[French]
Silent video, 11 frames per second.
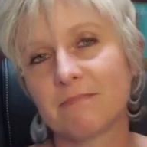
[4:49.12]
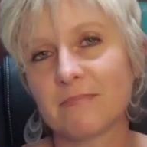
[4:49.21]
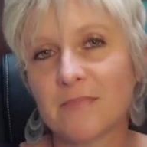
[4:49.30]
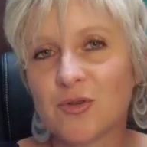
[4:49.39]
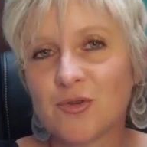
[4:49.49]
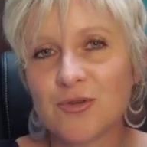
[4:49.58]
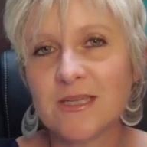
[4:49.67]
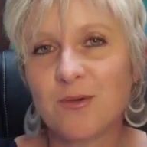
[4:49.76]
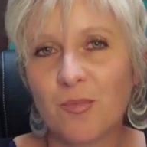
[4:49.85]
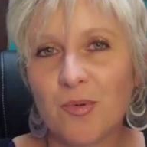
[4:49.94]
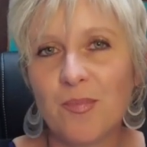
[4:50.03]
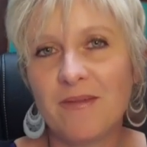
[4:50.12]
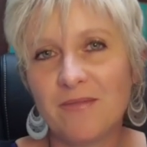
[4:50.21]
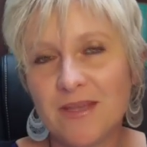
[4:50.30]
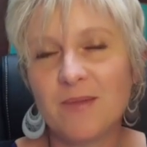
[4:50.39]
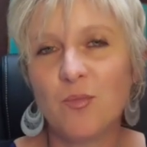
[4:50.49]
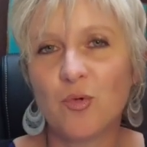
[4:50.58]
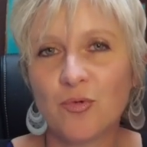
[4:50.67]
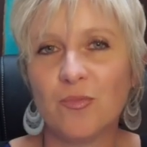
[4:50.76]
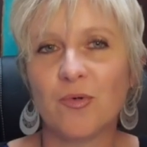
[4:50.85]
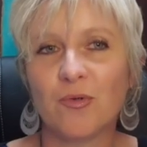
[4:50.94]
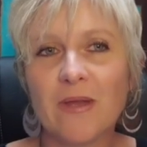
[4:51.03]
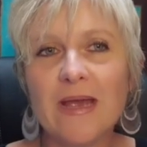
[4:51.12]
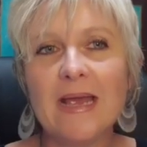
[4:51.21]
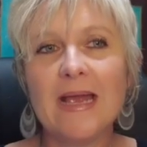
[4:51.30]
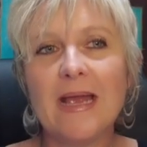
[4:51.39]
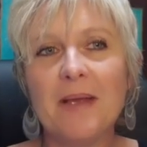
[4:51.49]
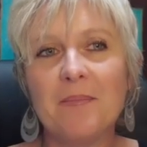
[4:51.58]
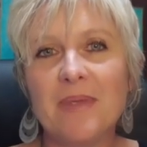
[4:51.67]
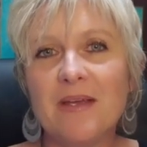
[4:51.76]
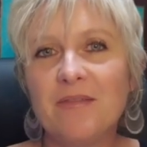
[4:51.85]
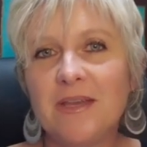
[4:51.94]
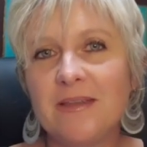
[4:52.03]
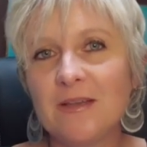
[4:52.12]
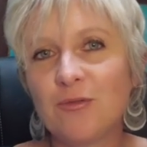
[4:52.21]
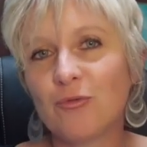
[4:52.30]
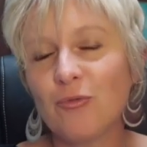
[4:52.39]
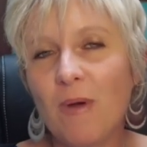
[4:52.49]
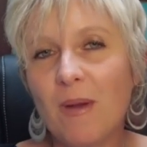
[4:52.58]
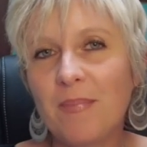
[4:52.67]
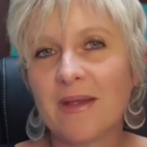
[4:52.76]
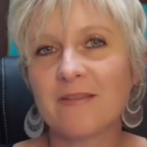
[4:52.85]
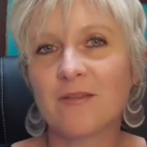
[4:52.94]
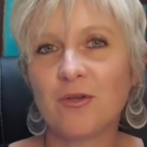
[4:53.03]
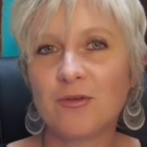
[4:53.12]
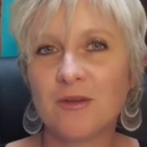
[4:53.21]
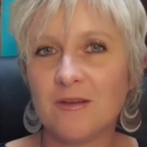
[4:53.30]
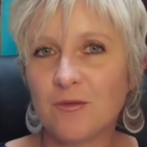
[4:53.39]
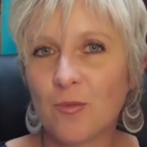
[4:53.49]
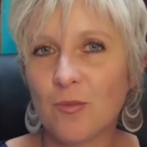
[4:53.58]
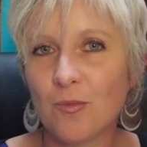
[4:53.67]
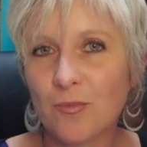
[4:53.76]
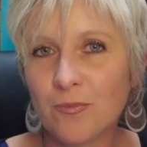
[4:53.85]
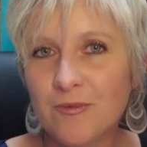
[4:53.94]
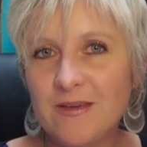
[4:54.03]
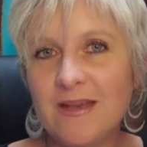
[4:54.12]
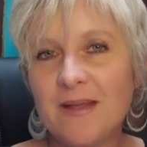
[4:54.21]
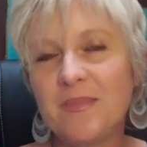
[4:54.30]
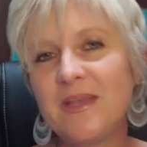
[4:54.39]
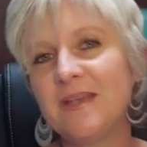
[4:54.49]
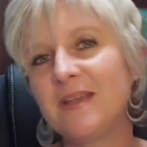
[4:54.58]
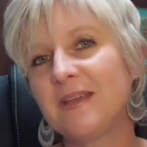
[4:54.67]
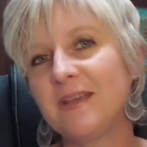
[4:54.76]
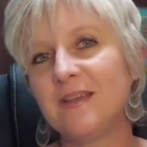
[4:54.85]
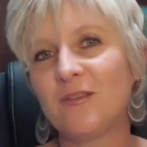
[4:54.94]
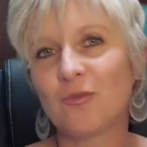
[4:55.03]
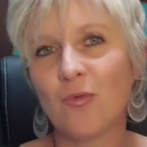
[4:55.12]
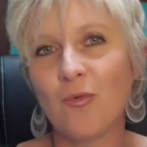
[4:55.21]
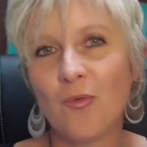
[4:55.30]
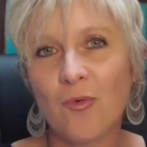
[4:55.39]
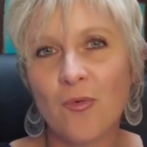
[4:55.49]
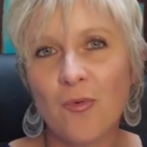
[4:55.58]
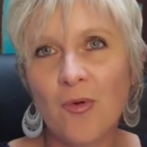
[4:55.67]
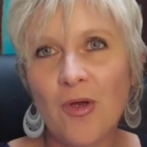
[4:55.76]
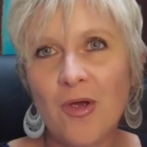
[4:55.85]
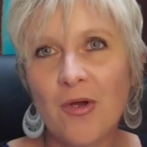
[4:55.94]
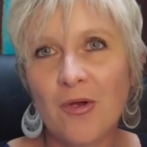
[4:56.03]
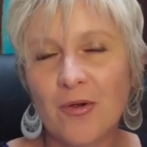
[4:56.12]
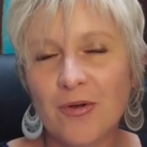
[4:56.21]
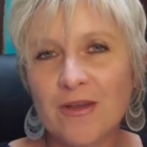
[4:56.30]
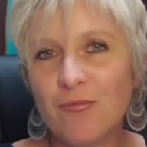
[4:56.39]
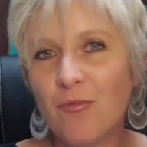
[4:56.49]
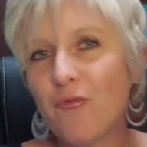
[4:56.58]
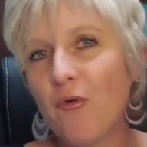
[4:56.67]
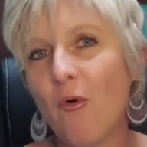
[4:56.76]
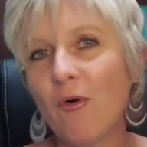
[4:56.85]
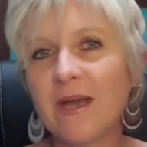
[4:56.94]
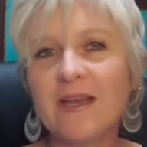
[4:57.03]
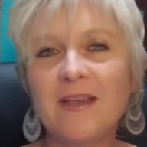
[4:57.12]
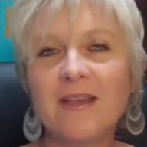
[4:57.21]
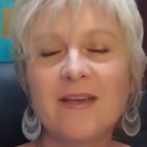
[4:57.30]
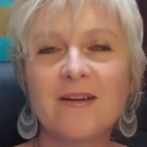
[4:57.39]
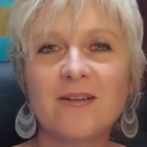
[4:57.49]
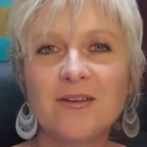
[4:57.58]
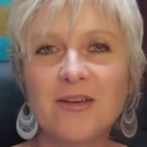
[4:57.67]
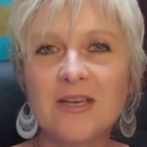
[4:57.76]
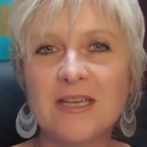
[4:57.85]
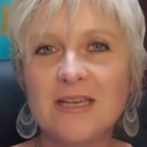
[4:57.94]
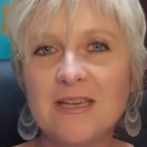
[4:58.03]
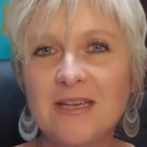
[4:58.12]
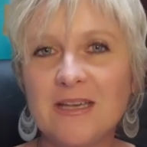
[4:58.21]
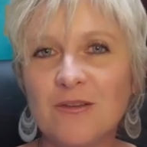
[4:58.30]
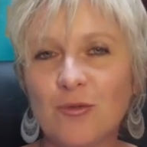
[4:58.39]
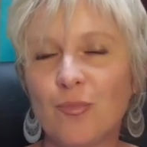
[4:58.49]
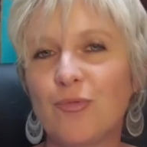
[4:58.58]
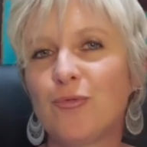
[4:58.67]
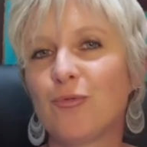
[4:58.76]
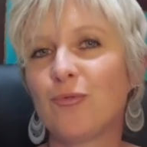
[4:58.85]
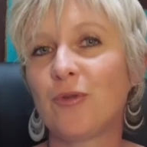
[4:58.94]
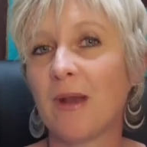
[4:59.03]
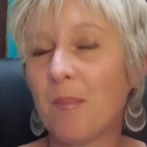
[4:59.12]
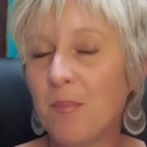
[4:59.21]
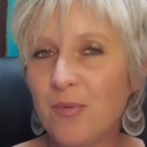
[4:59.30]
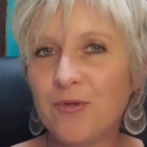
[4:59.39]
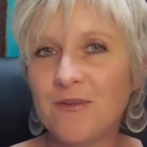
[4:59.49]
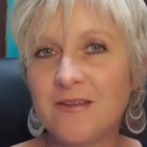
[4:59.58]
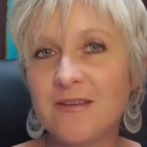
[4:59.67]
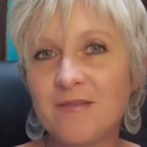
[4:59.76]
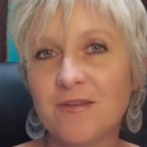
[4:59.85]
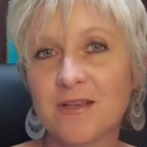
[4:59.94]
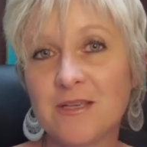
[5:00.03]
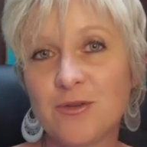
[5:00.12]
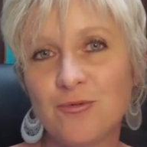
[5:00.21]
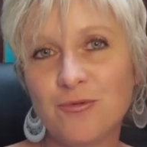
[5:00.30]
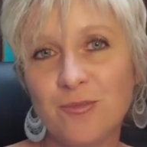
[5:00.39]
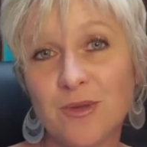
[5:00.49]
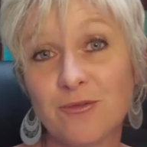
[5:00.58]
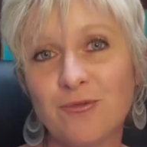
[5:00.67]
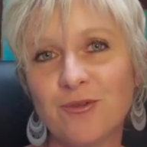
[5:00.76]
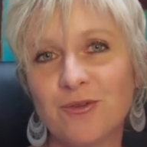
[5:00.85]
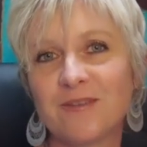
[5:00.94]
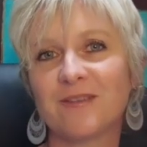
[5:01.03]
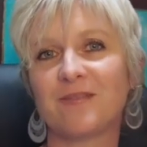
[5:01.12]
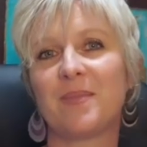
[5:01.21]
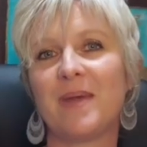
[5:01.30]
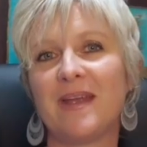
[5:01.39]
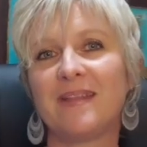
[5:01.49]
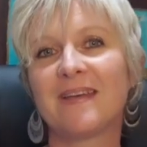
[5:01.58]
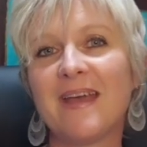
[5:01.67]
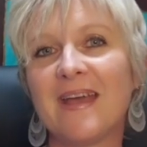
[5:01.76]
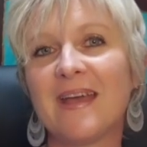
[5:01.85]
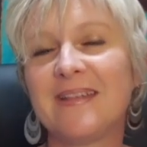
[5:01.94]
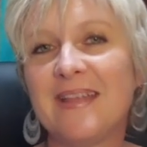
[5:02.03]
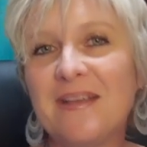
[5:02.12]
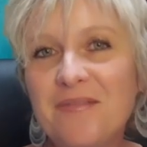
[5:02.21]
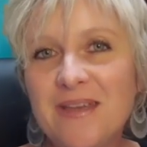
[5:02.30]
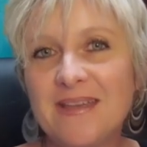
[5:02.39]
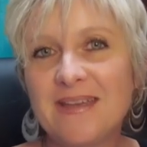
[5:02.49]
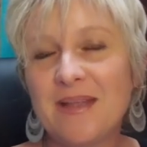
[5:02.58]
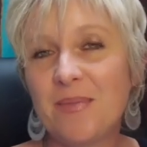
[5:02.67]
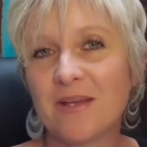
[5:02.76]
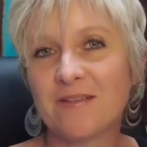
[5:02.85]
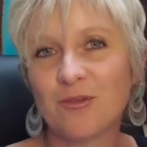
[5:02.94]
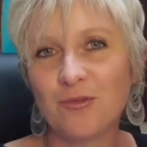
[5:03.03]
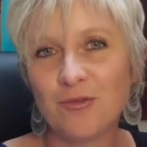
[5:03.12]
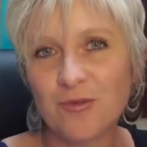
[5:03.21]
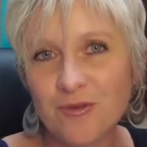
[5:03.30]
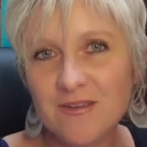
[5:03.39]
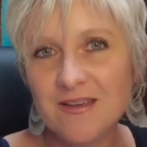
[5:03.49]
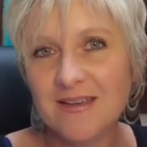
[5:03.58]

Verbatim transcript: Je sais qu'on ne peut pas inviter beaucoup de monde. Mais inviter deux trois personnes qui sont dynamiques, qui sont euh, qui vous font rire, qui, qui sont plutôt dans la positive attitude. Bien sûr, ça ne va pas être d'inviter des personnes toxiques et